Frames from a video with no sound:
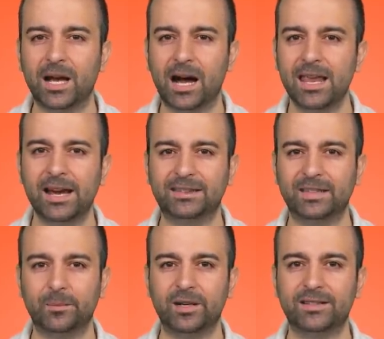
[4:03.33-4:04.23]
bir hale
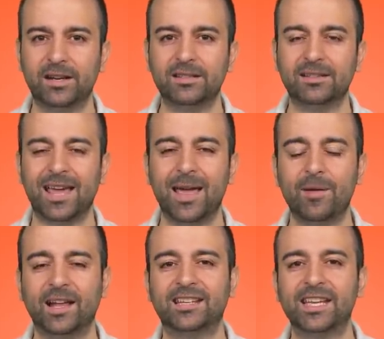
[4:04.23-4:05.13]
getirebilirseniz
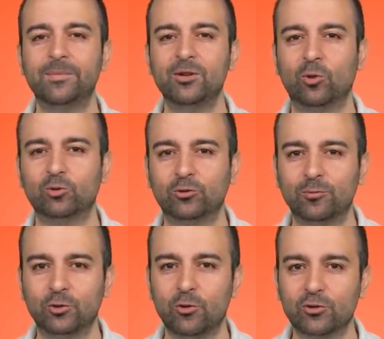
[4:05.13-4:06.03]
hem etkili bir not tutmuş